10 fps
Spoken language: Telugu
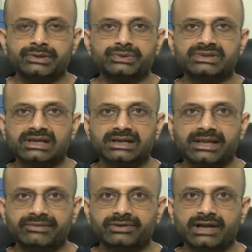యూజువల్గా
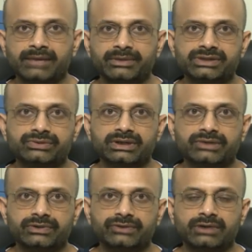టైప్ వన్ డయాబెటీస్
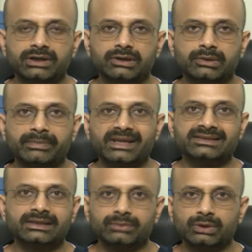ఉన్నటువంటి వాళ్ళలో
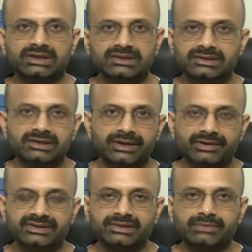బేసల్ బోలస్ ఇన్సులిన్
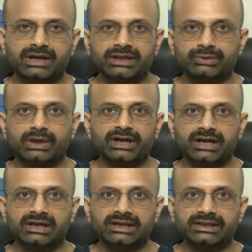రెజీమ్ అనేది
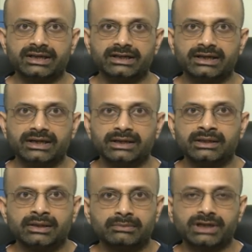వాడినట్లయితే కనుక
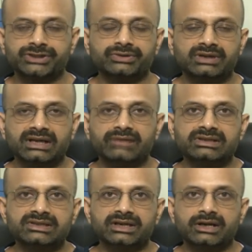బ్లడ్ షుగర్
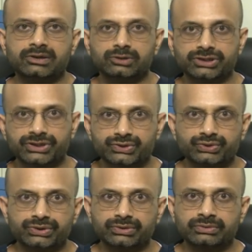లెవెల్స్ని కంట్రోల్
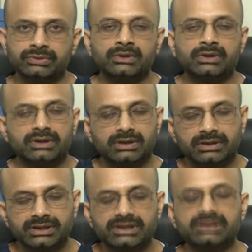చేసుకుంటాం
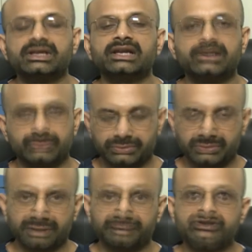
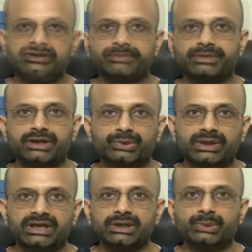తేలికవుతుంది మీరు
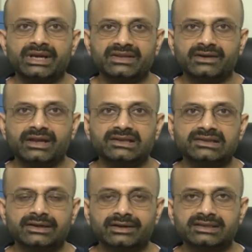చెప్పినటువంటి ట్వైస్ డే
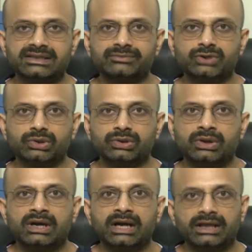ఇన్సులిన్ రెజీమ్తో
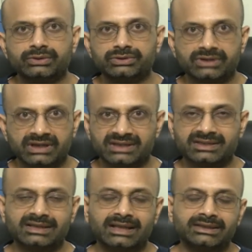అది కొంచెం
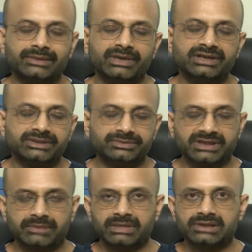కష్టసాధ్యమే అని చెప్పి
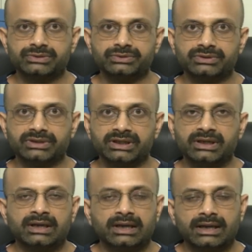చెప్పాల్సి ఉంటుంది
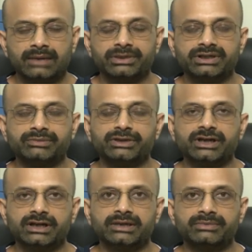కాబట్టి మీరు
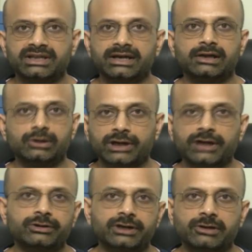కనుక మీ దగ్గరలో
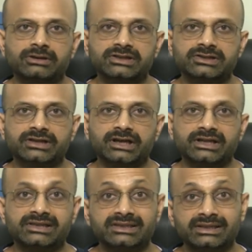ఎండోక్రినాలజిస్ట్
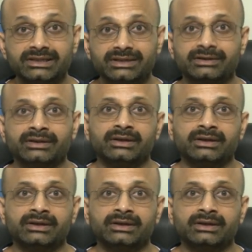కానీ సీనియర్